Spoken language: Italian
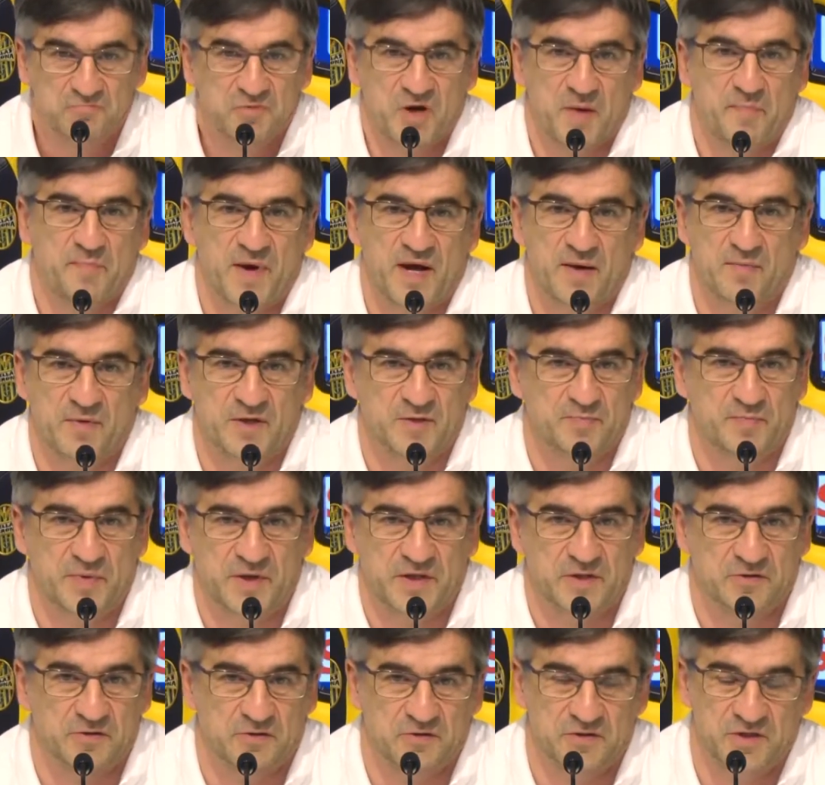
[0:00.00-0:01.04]
cioè Parma ha
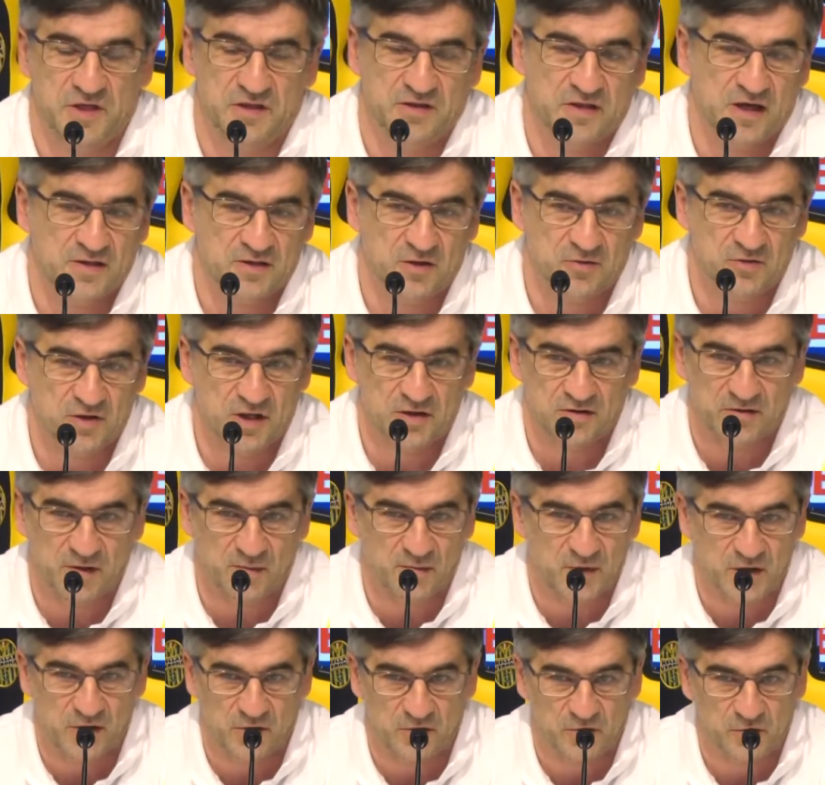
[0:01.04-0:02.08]
speso 70-80
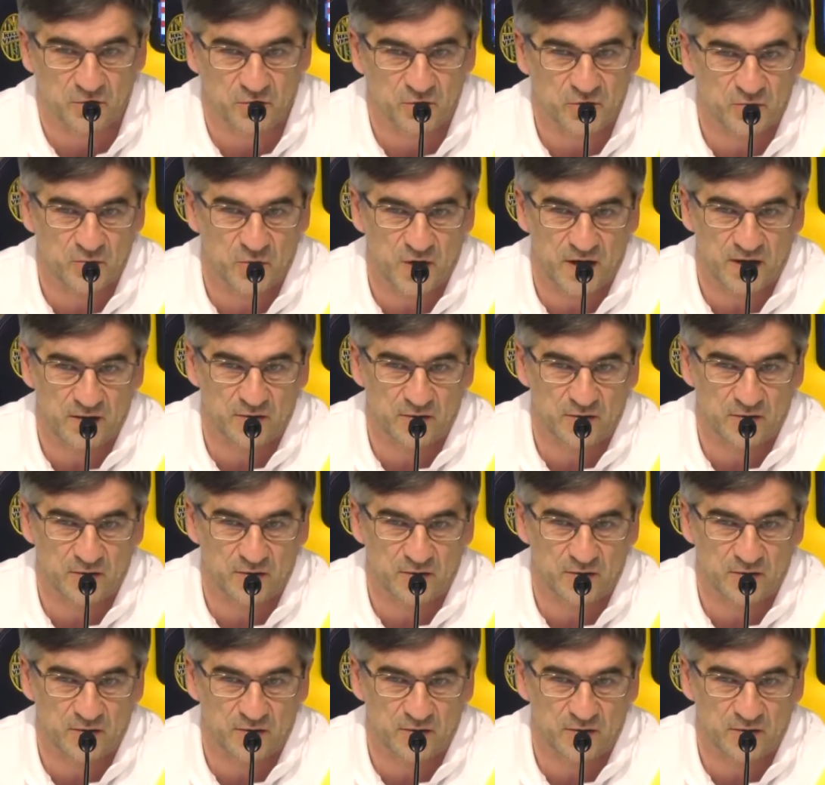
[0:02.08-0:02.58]
milioni l'ultimo